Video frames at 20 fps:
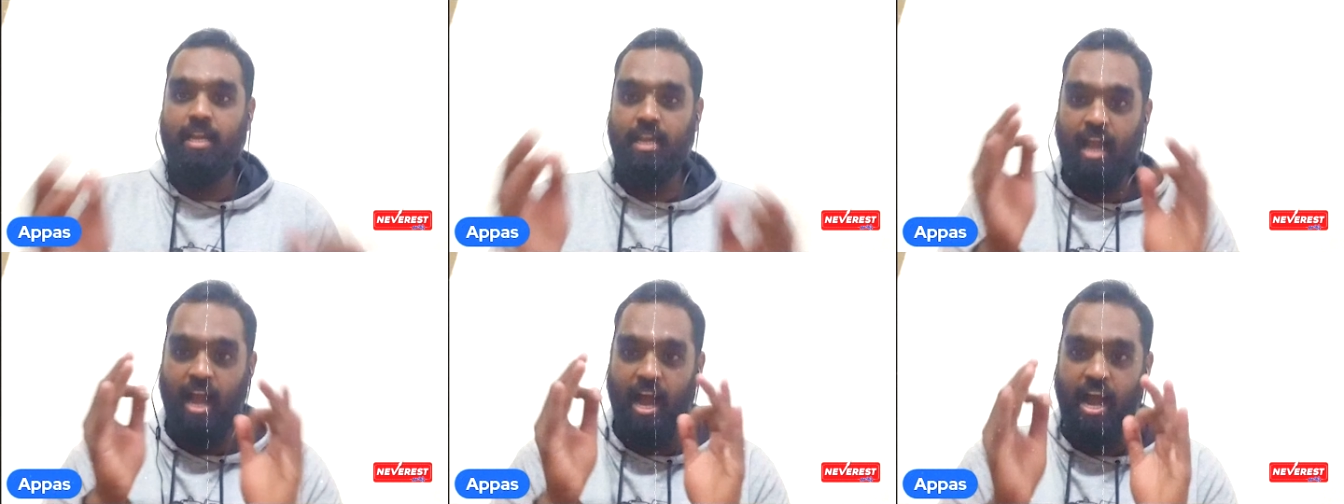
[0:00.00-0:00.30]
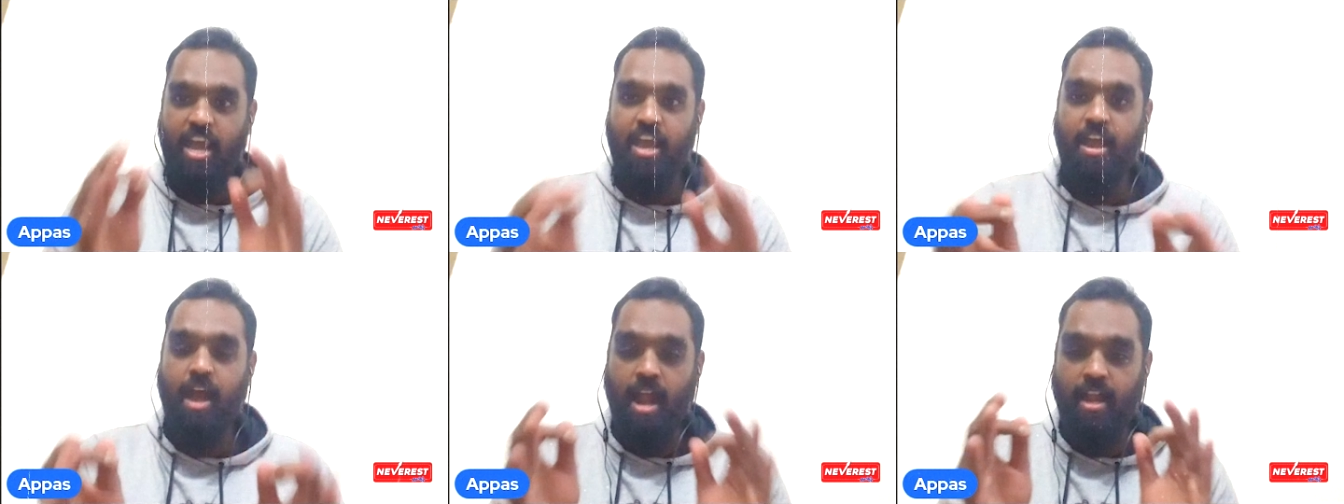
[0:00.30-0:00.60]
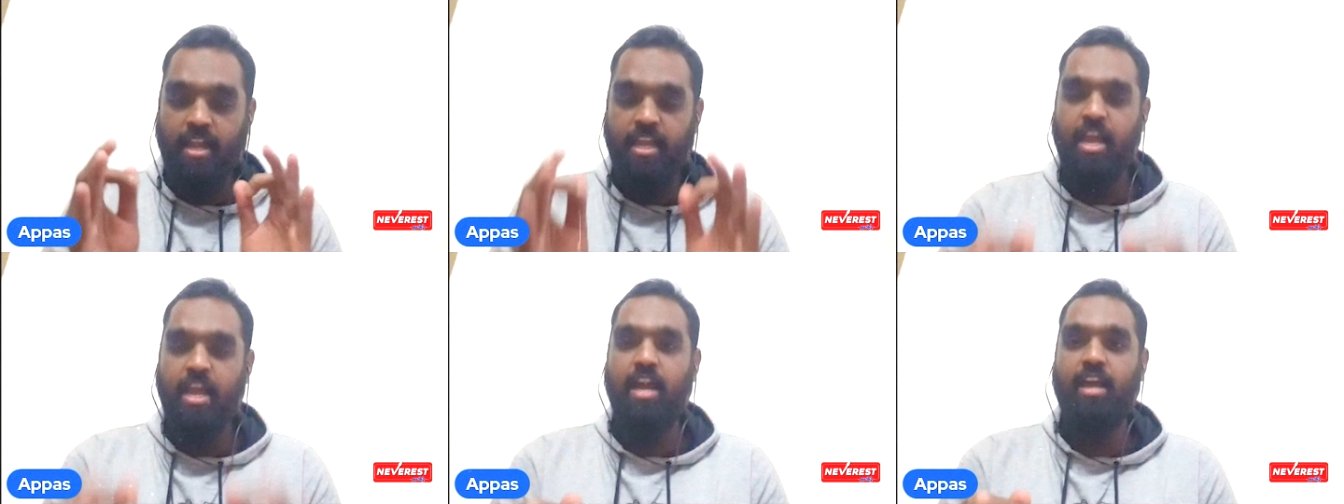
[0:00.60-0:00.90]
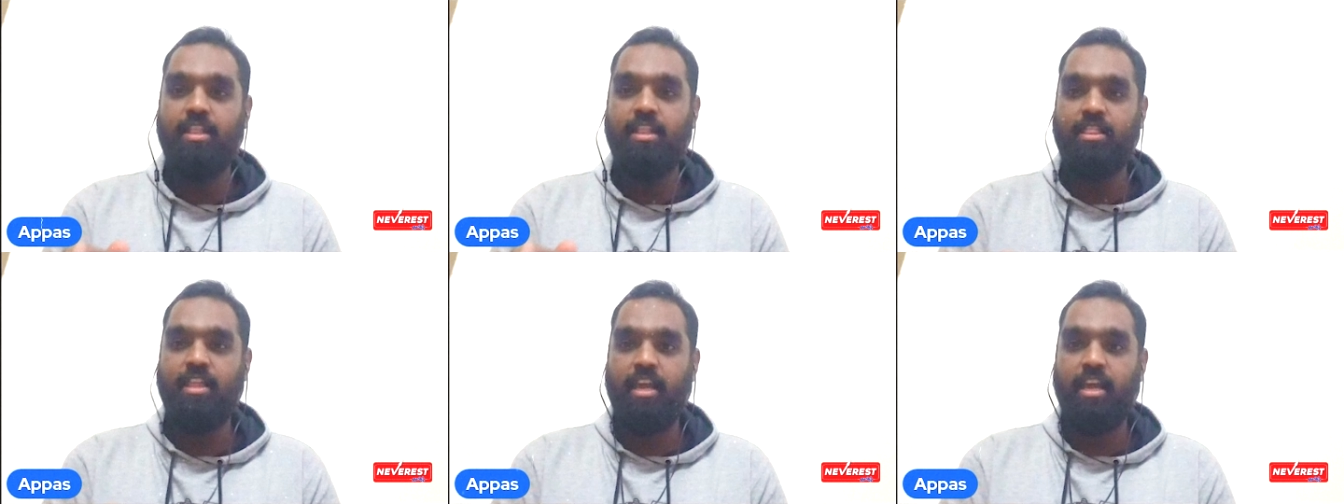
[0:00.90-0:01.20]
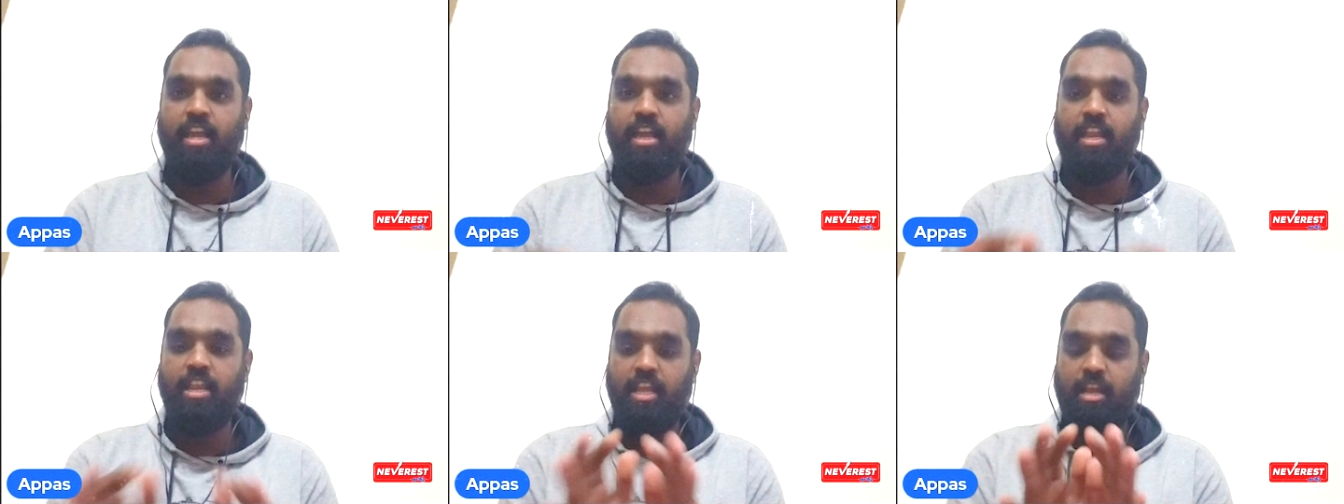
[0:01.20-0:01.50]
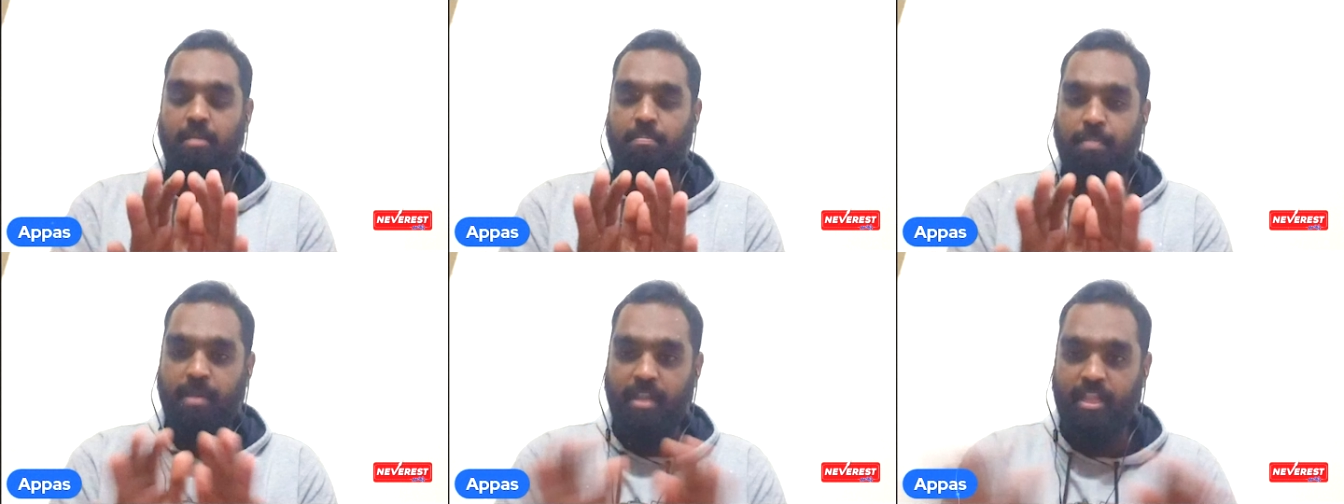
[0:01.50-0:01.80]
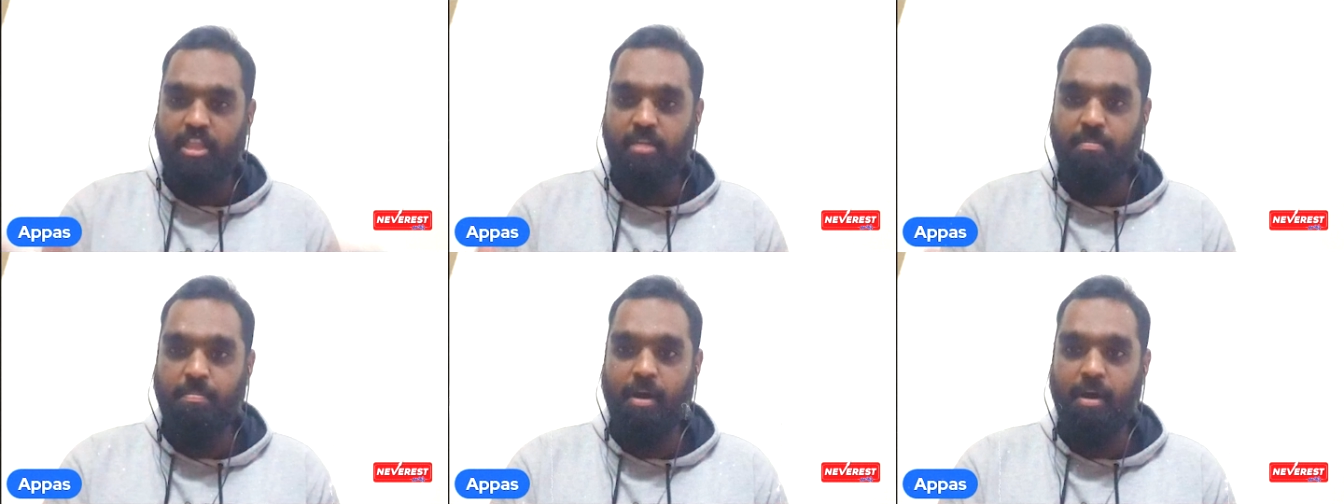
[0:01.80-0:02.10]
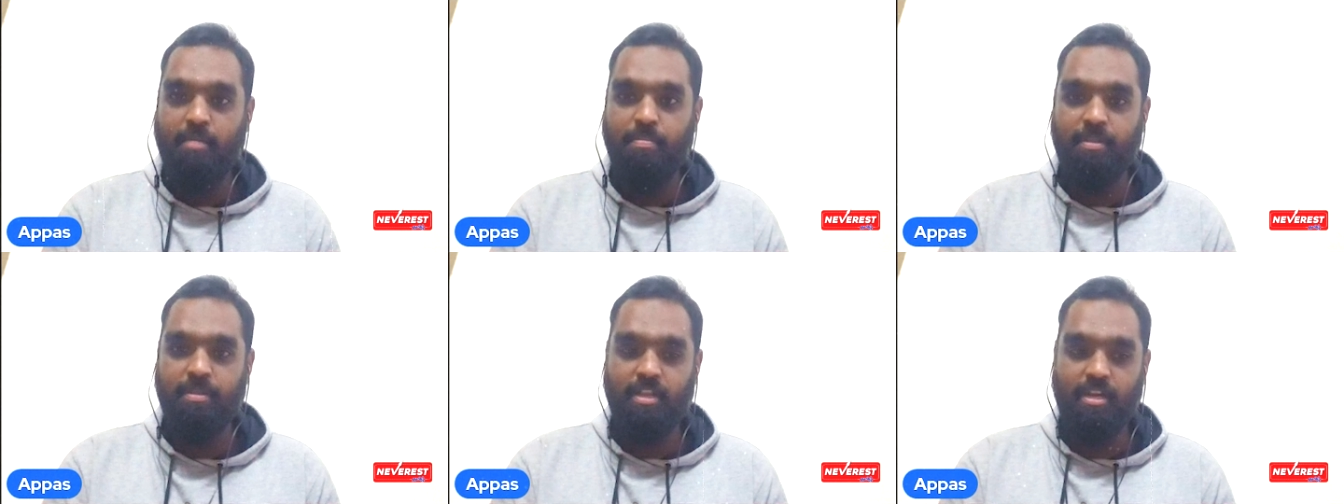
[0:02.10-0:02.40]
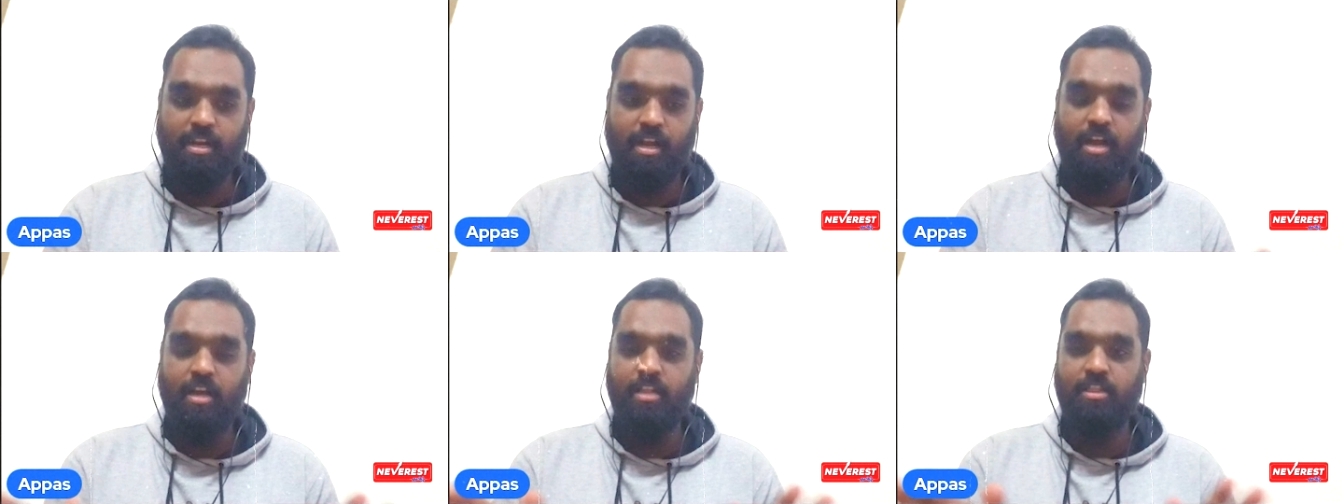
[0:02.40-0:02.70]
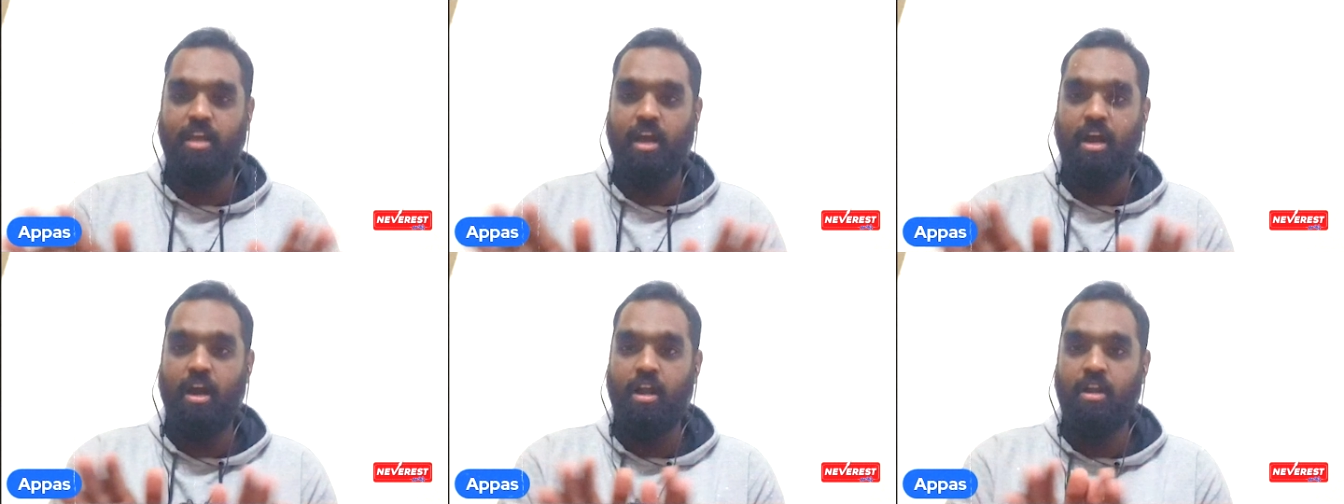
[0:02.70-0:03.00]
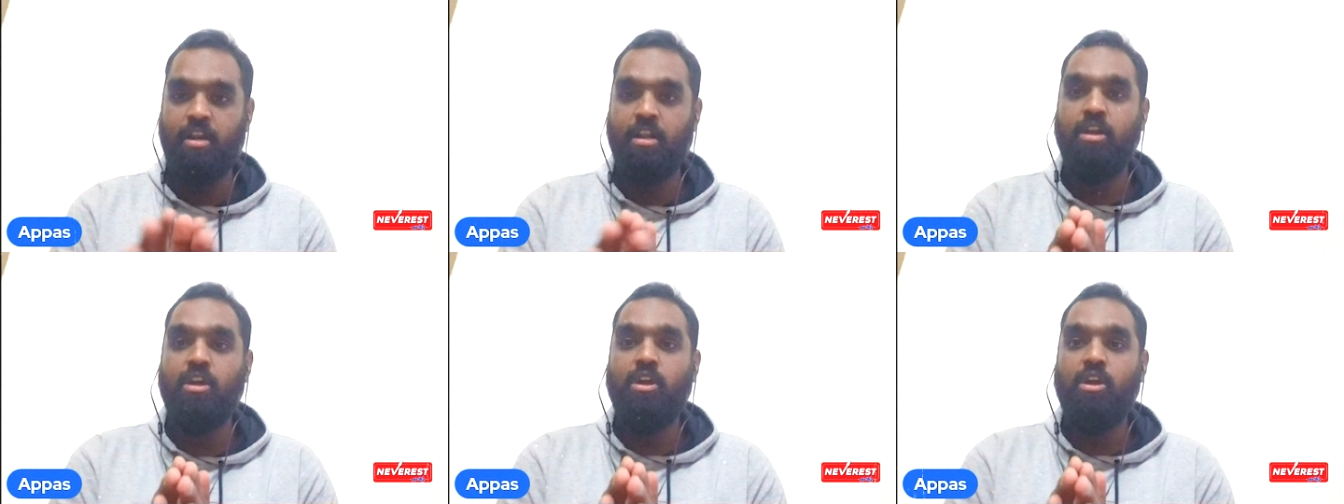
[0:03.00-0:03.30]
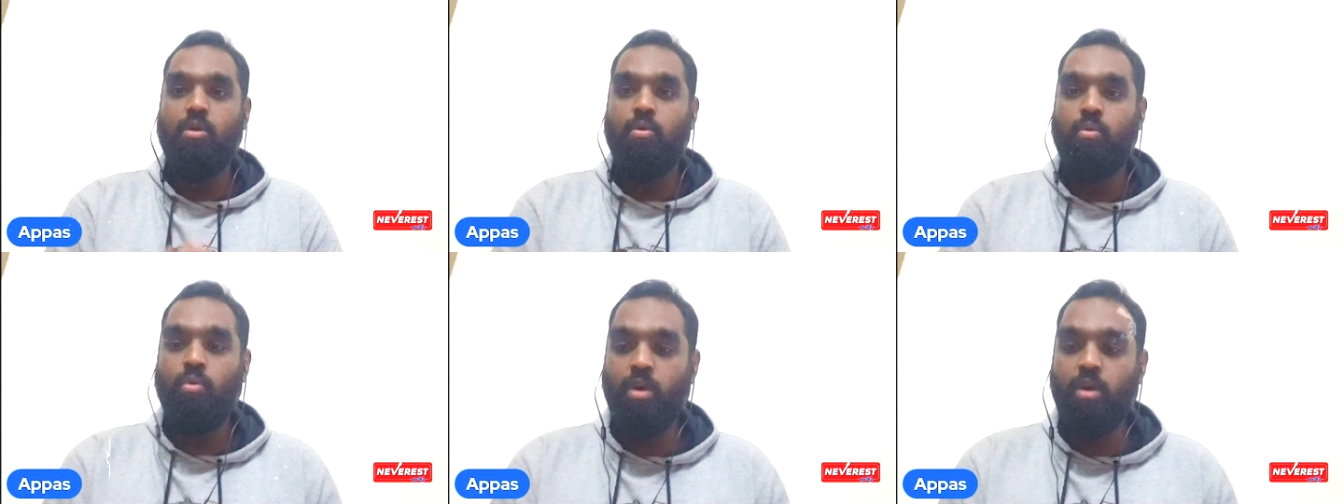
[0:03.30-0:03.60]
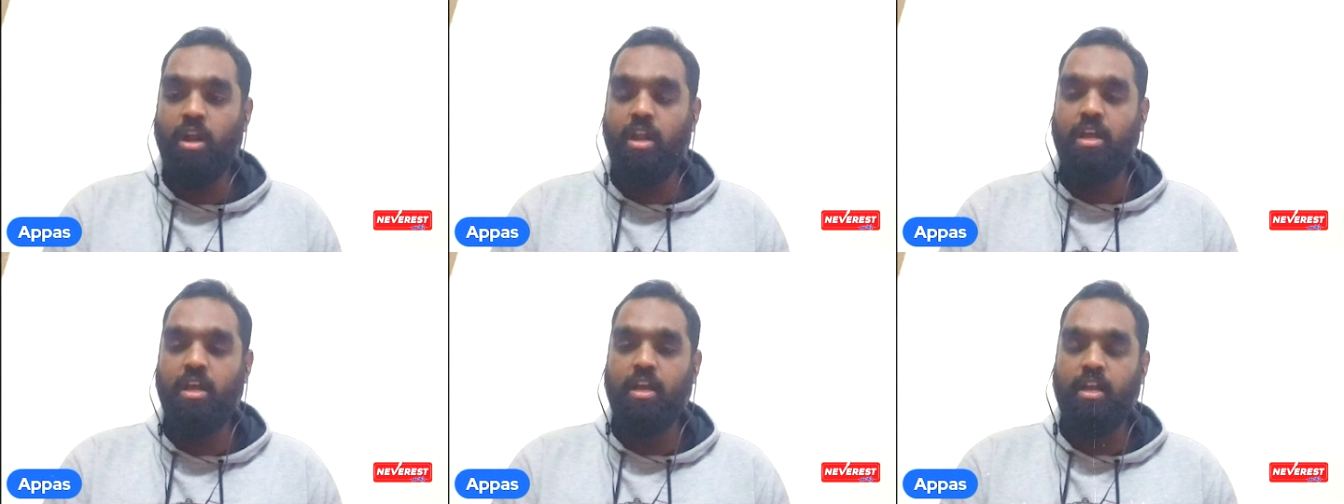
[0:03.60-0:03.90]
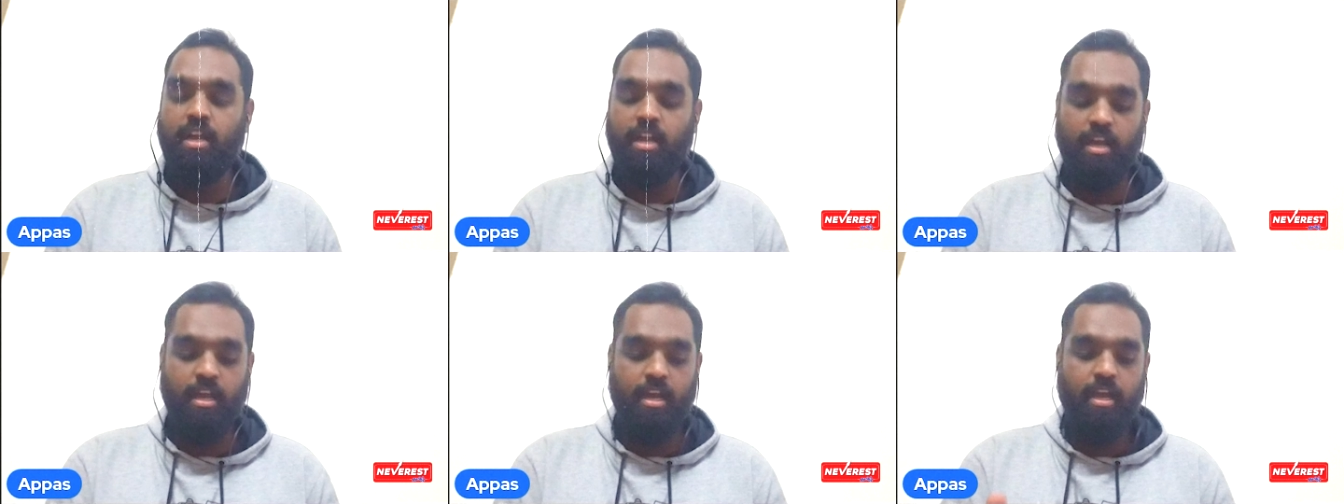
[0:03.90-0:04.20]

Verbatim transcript: நியாய அநியாயத்தை நீங்க பிரித்து பார்ப்பதற்காகத்தான் உங்களுக்கு